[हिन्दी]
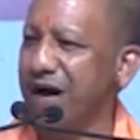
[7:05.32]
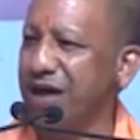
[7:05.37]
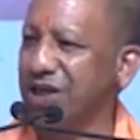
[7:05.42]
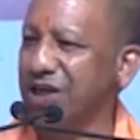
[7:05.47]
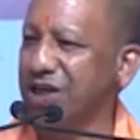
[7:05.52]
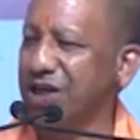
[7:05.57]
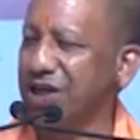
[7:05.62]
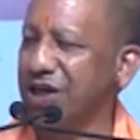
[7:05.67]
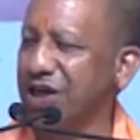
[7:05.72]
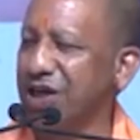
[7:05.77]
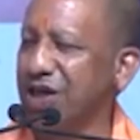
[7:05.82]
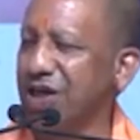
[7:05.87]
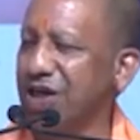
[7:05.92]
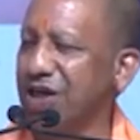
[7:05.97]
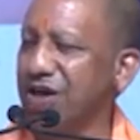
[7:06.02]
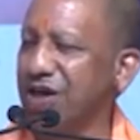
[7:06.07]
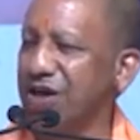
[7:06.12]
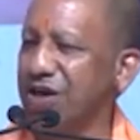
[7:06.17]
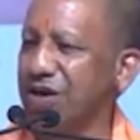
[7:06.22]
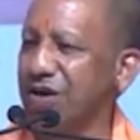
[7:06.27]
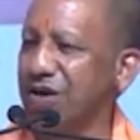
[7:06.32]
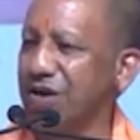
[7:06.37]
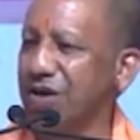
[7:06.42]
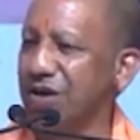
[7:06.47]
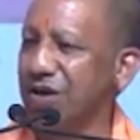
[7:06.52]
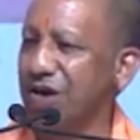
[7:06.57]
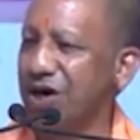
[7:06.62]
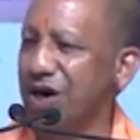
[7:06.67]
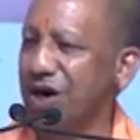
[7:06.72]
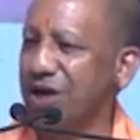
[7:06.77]
भारत की
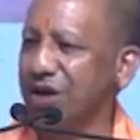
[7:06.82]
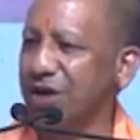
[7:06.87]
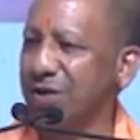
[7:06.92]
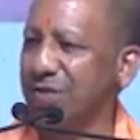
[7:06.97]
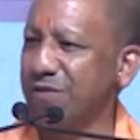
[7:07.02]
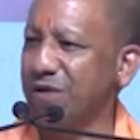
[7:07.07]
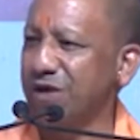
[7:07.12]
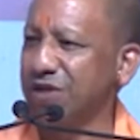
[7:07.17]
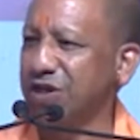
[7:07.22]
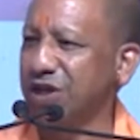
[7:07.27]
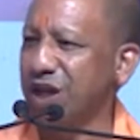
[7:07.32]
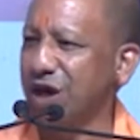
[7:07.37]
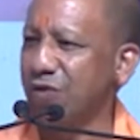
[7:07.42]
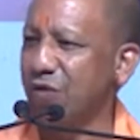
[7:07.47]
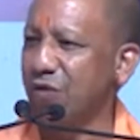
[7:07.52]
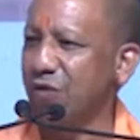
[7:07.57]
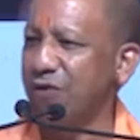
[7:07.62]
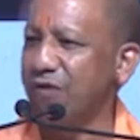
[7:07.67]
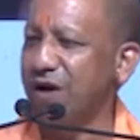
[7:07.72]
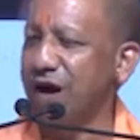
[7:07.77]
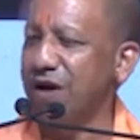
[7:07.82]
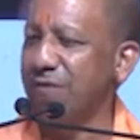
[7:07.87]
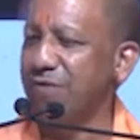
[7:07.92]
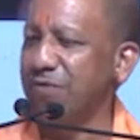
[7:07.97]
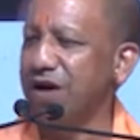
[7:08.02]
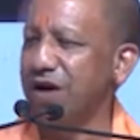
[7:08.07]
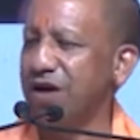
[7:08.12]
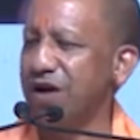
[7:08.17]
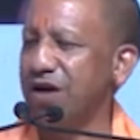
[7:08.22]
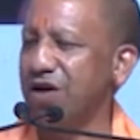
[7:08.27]
अर्थव्यवस्था को
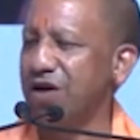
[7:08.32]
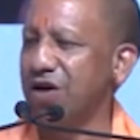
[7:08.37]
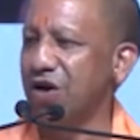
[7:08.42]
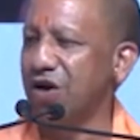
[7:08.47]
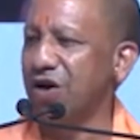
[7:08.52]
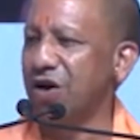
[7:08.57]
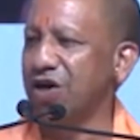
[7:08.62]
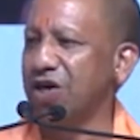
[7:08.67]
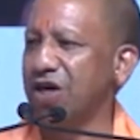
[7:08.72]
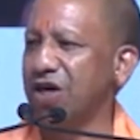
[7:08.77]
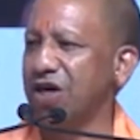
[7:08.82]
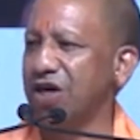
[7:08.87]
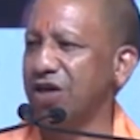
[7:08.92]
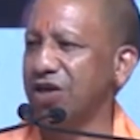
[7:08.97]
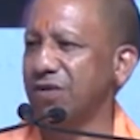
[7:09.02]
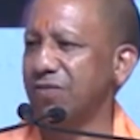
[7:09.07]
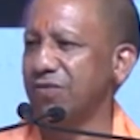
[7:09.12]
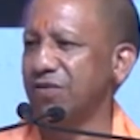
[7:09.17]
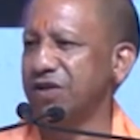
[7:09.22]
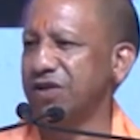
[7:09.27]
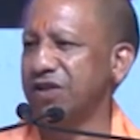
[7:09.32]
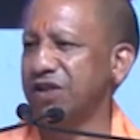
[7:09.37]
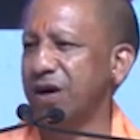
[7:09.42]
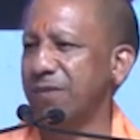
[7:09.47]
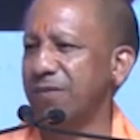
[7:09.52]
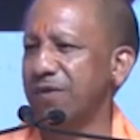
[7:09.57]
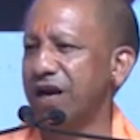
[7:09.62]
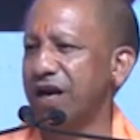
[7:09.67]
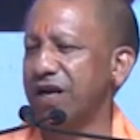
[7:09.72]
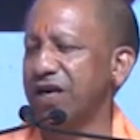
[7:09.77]
5 ट्रिलियन डॉलर की
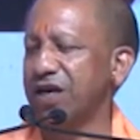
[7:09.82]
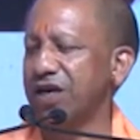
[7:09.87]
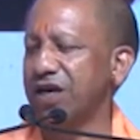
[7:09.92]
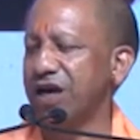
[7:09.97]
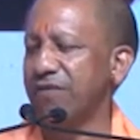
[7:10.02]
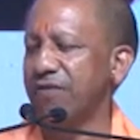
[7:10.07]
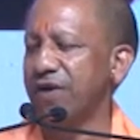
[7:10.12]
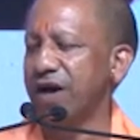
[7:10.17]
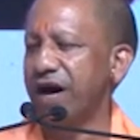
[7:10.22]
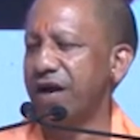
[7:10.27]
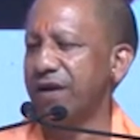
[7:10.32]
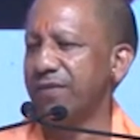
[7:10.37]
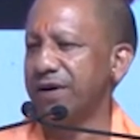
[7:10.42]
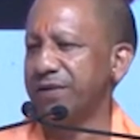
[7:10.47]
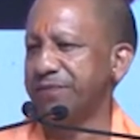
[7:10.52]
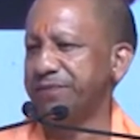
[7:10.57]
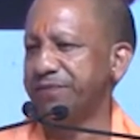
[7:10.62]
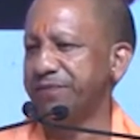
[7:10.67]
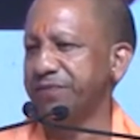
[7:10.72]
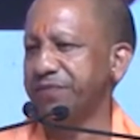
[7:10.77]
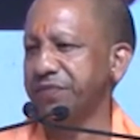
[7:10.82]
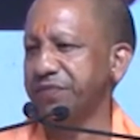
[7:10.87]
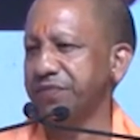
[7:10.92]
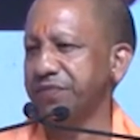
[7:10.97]
अर्थव्यवस्था बनाने के अभियान में